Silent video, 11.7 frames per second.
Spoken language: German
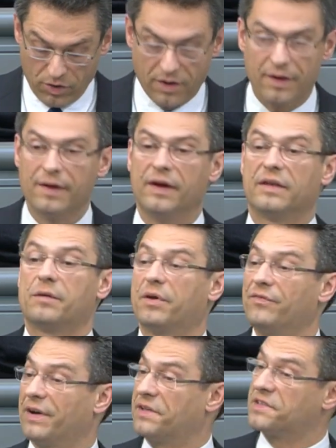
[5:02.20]
auch die
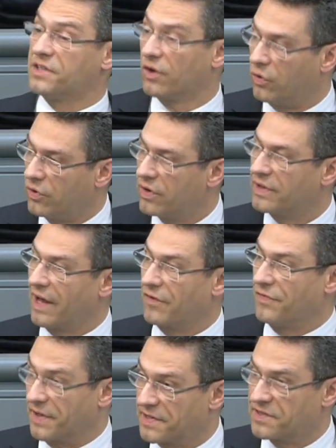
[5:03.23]
Privatisierung
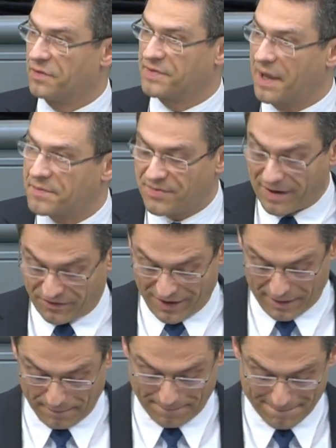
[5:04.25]
darf nicht zum Selbstzweck
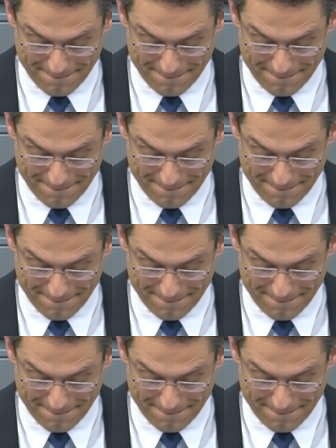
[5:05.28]
werden.